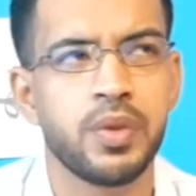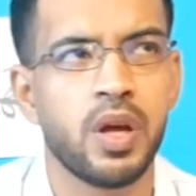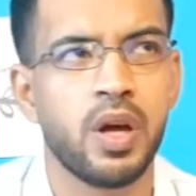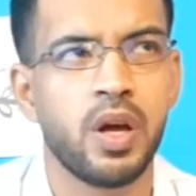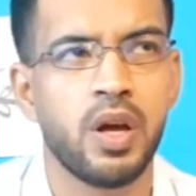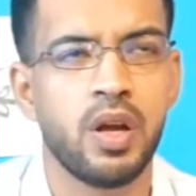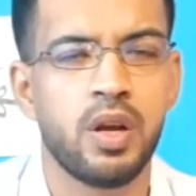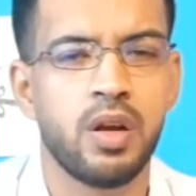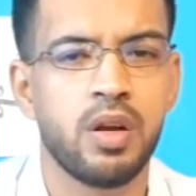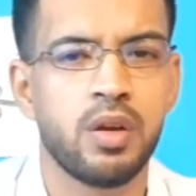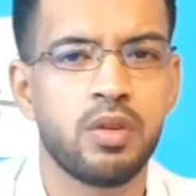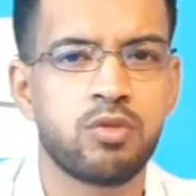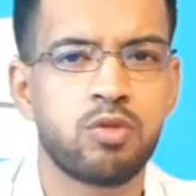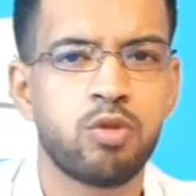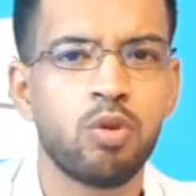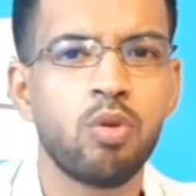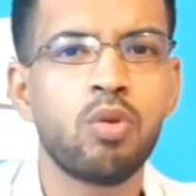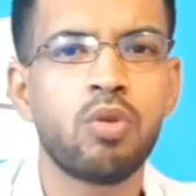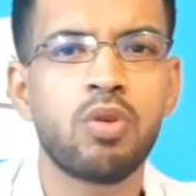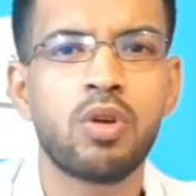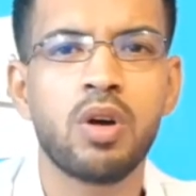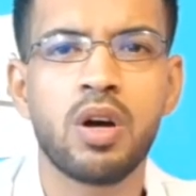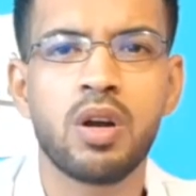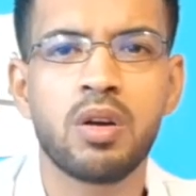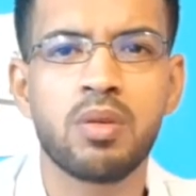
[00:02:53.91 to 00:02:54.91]

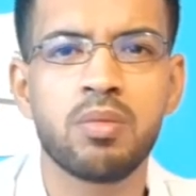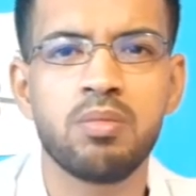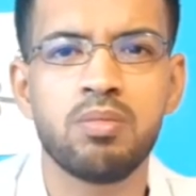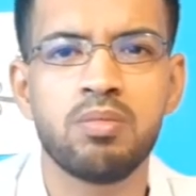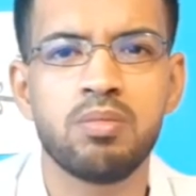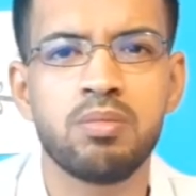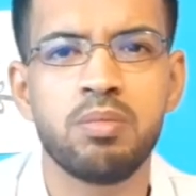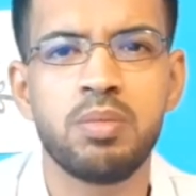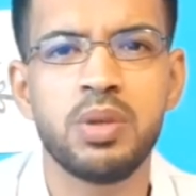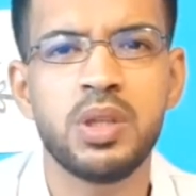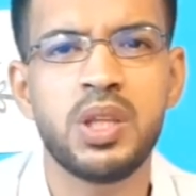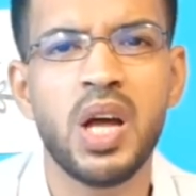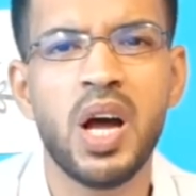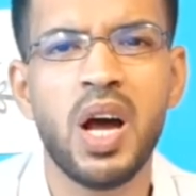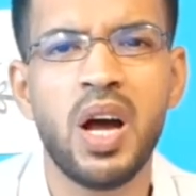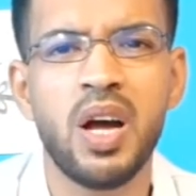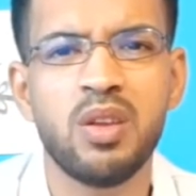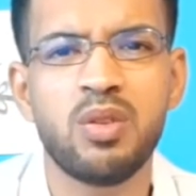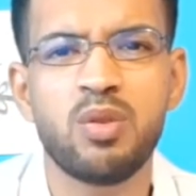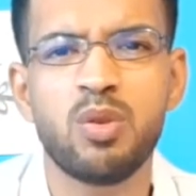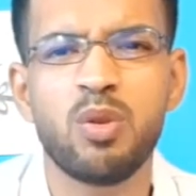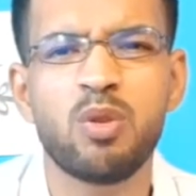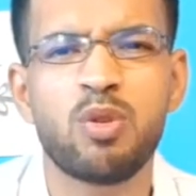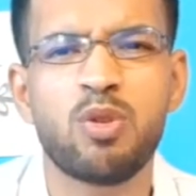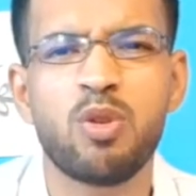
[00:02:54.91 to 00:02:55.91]
السكر بتاع
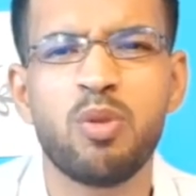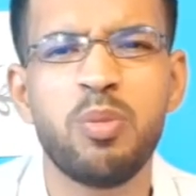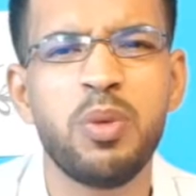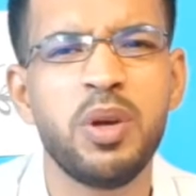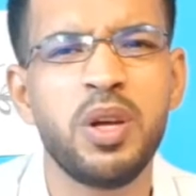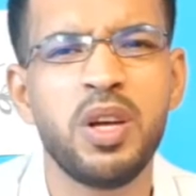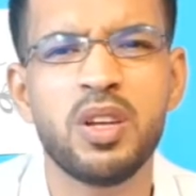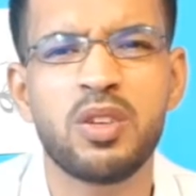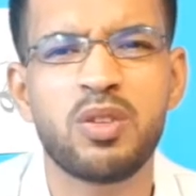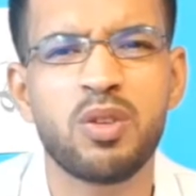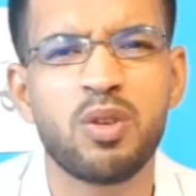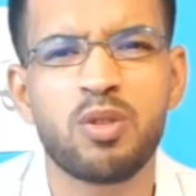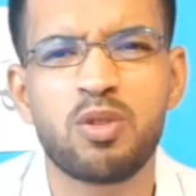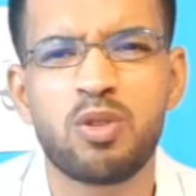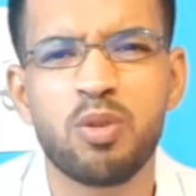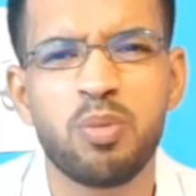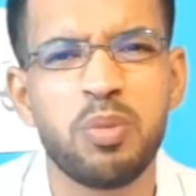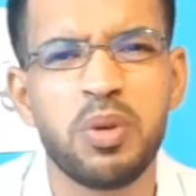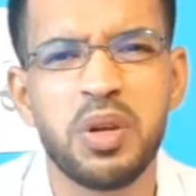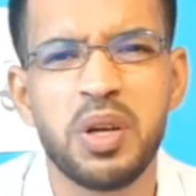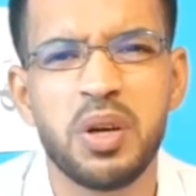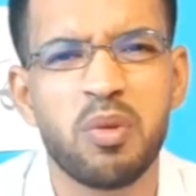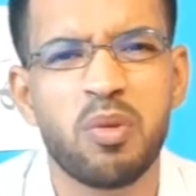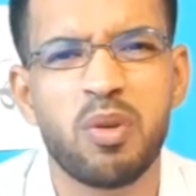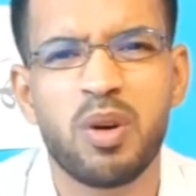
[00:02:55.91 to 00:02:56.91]
300
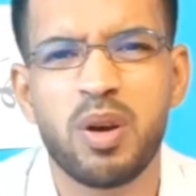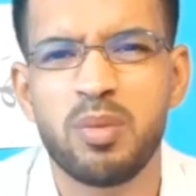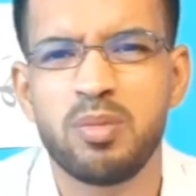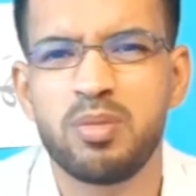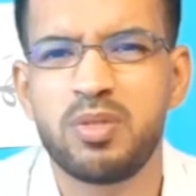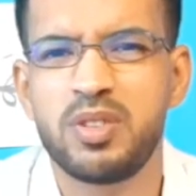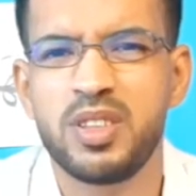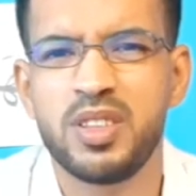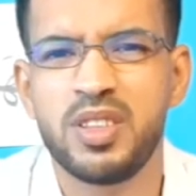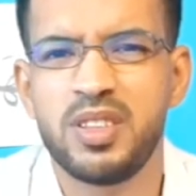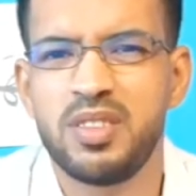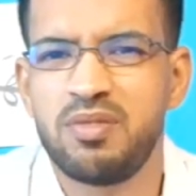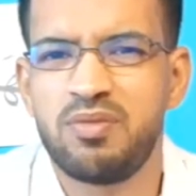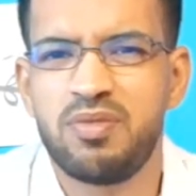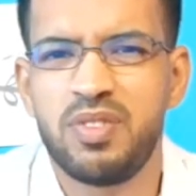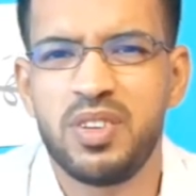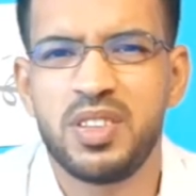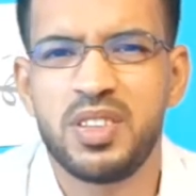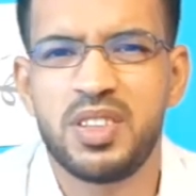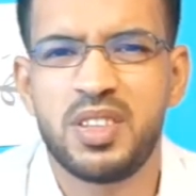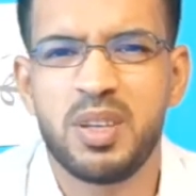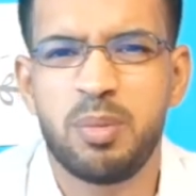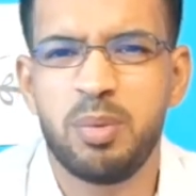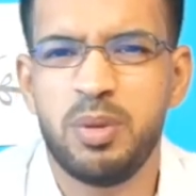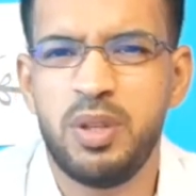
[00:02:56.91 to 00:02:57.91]
350
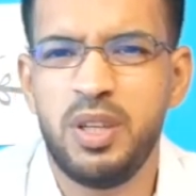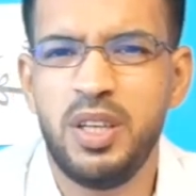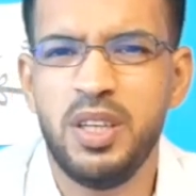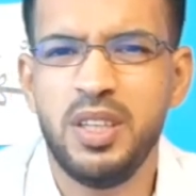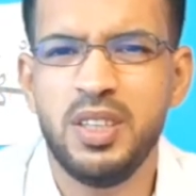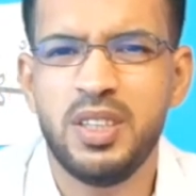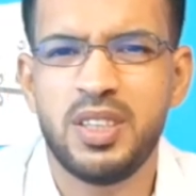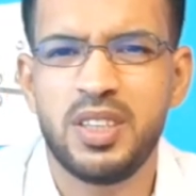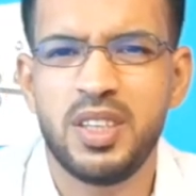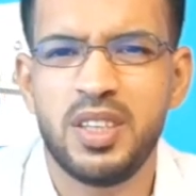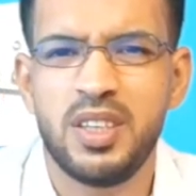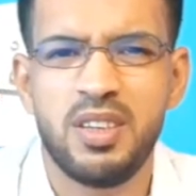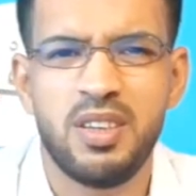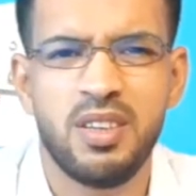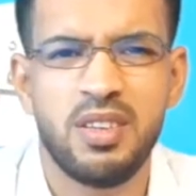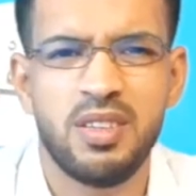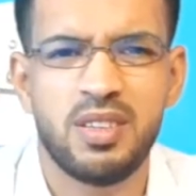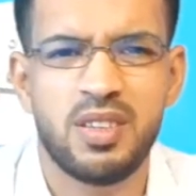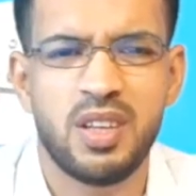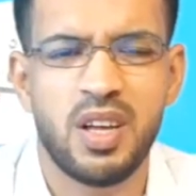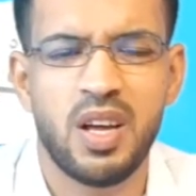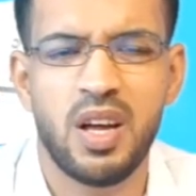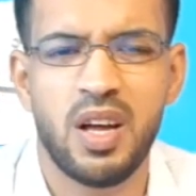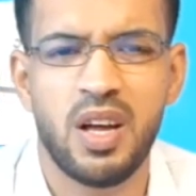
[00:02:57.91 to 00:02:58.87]
فانت بتحس ان انت